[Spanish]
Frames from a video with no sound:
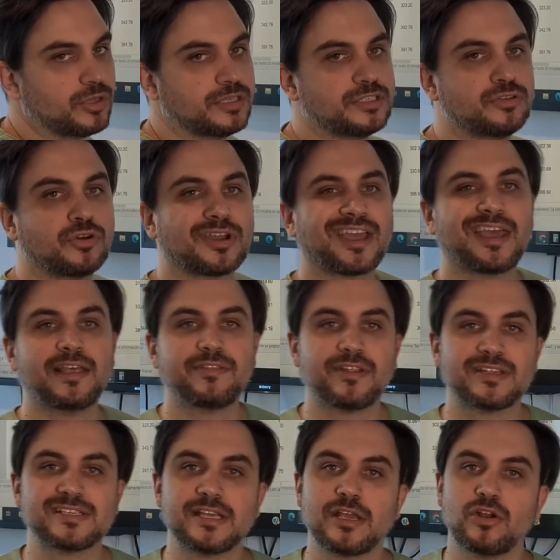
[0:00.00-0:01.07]
Necesito que
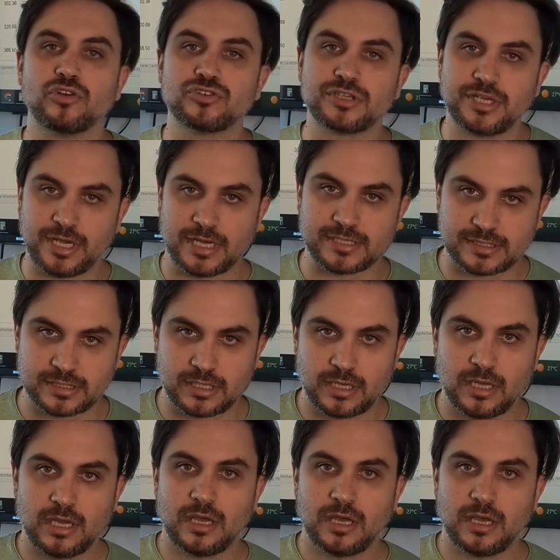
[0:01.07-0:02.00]
entres y que lo sigas.